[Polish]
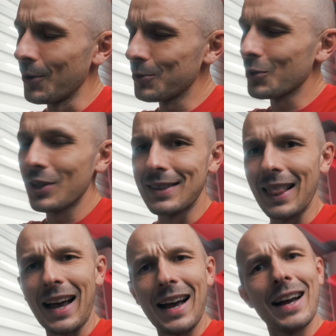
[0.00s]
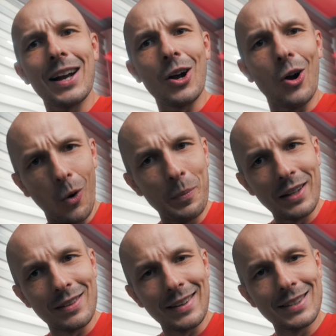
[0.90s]
Otóż dla
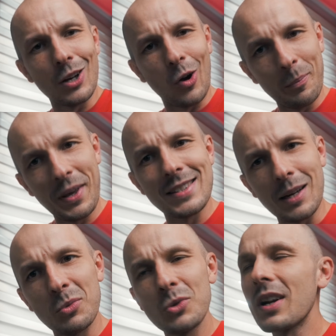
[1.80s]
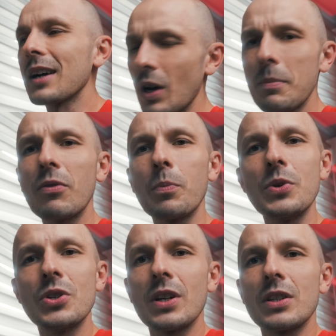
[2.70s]
kobiet. Jest to kobieca mudra, która ma w
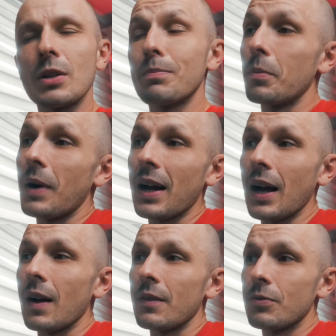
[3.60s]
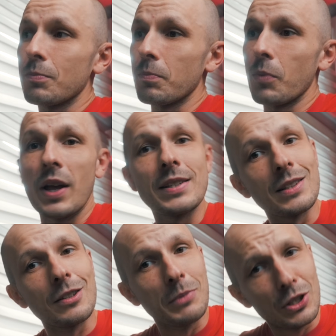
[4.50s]
opisie, że pomaga w
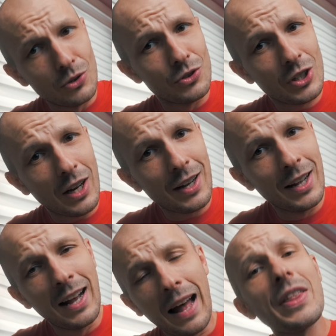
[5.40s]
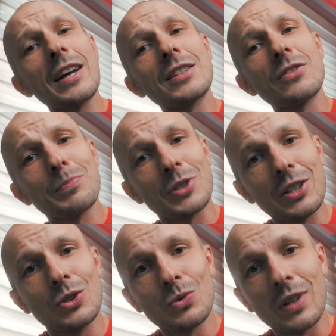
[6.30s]
bolesnych miesiączkach, a także w
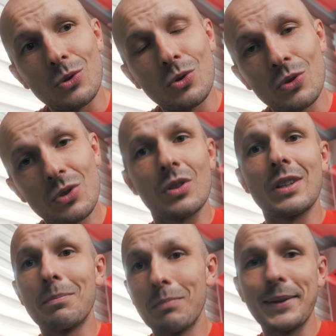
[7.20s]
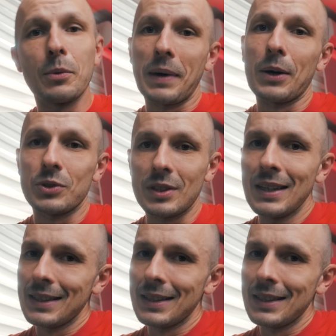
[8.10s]
przejściu na drugą stronę menopauzy